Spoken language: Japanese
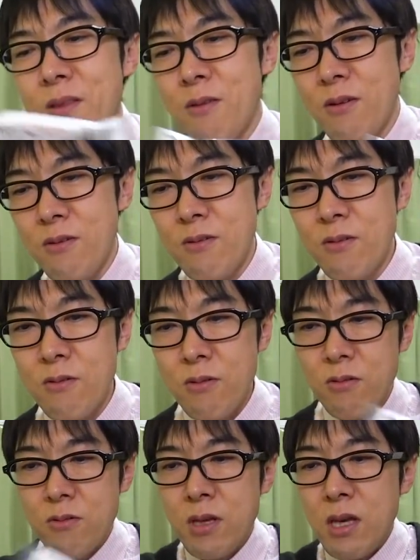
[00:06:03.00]
という
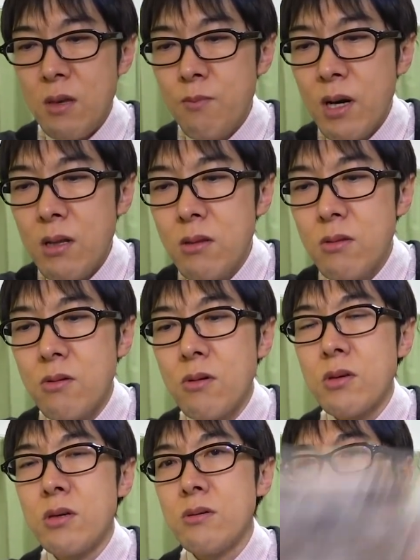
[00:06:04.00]
ことで今んと
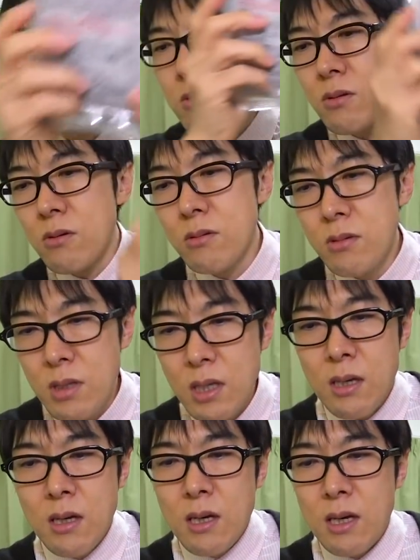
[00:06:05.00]
こ牛丼
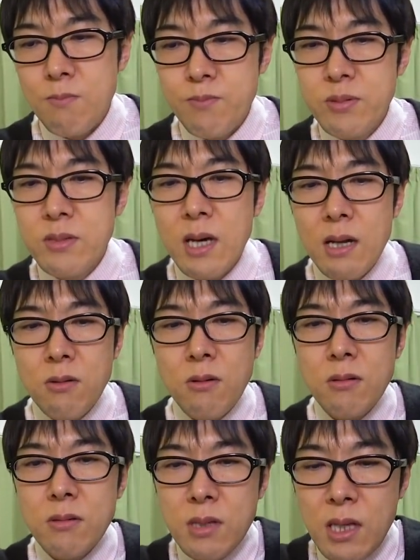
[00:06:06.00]
にえ豚
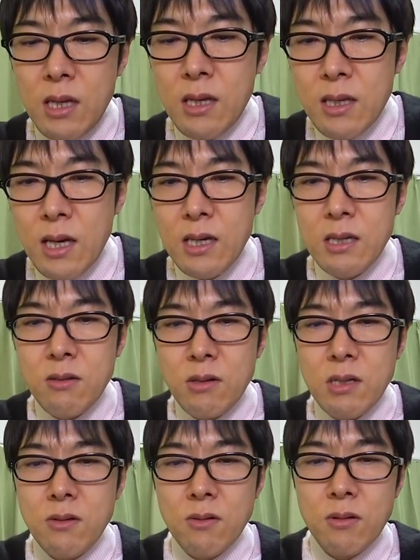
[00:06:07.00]
丼に焼き
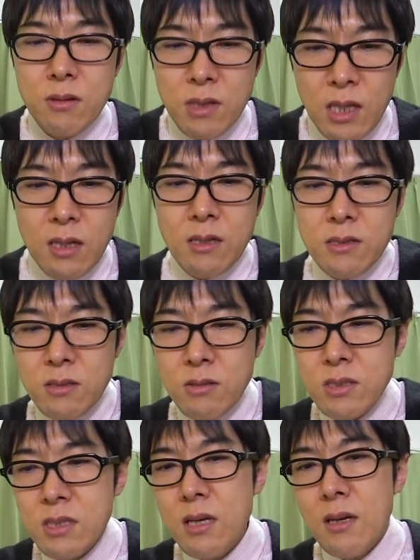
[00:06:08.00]
鳥丼にそ
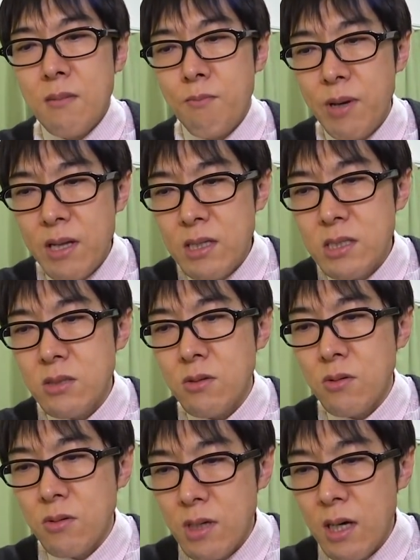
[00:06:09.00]
して紅生
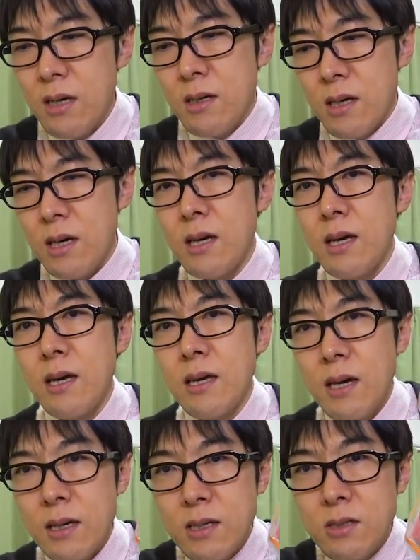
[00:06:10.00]
姜、
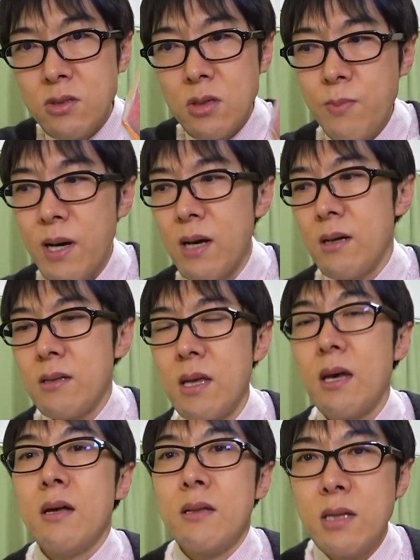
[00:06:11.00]
えー、焼きそば
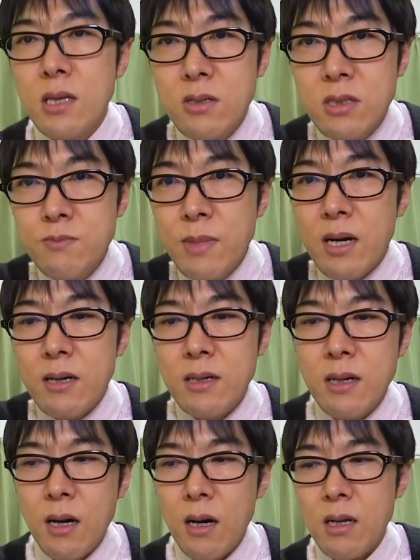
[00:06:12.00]
で肉まん
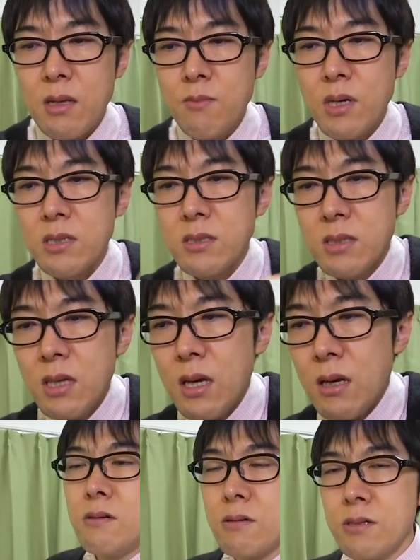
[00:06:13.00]
がありまし
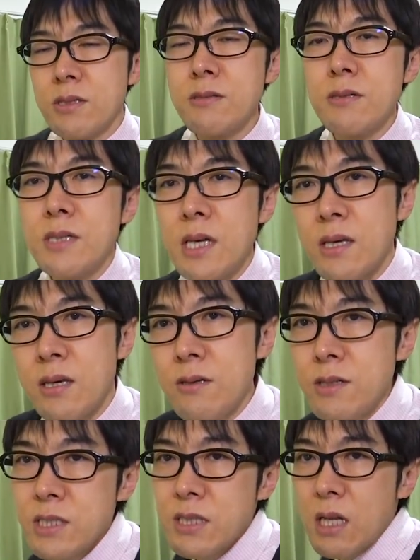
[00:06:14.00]
て6種類で
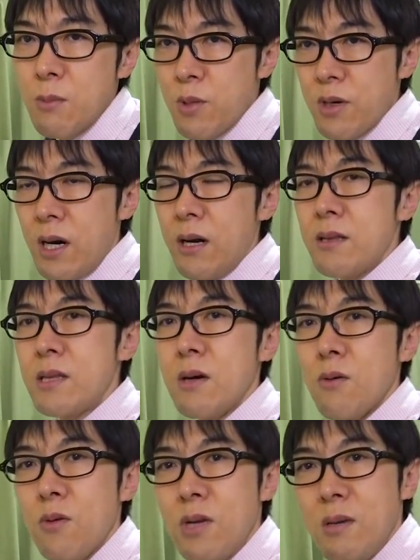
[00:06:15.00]
9品のものが入っ
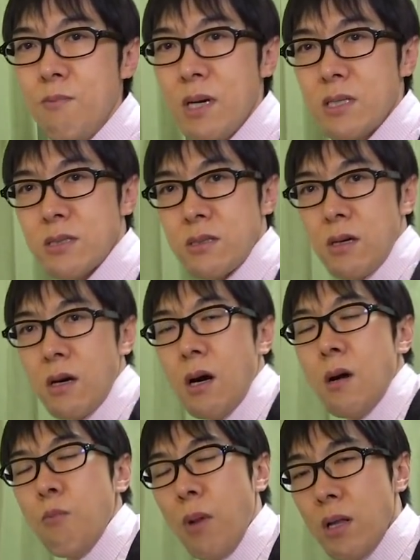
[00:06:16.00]
ておりましたが
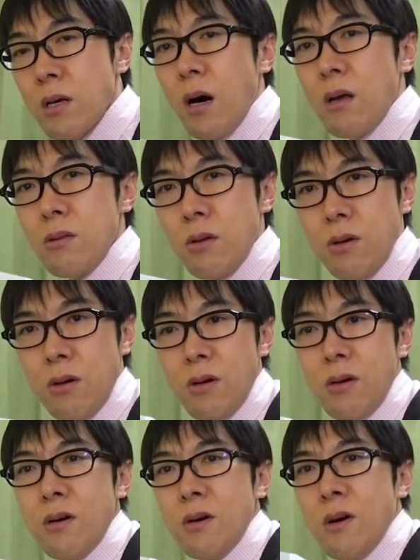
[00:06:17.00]
まだあんのよ
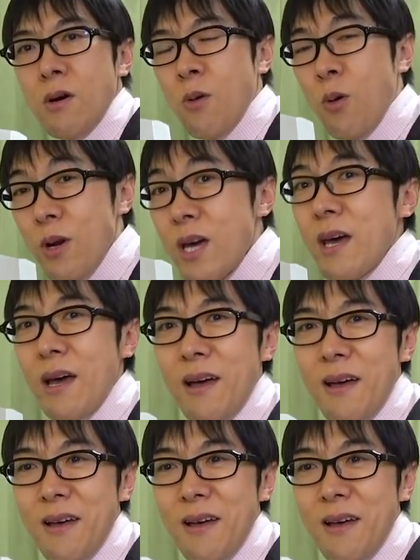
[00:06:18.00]
これ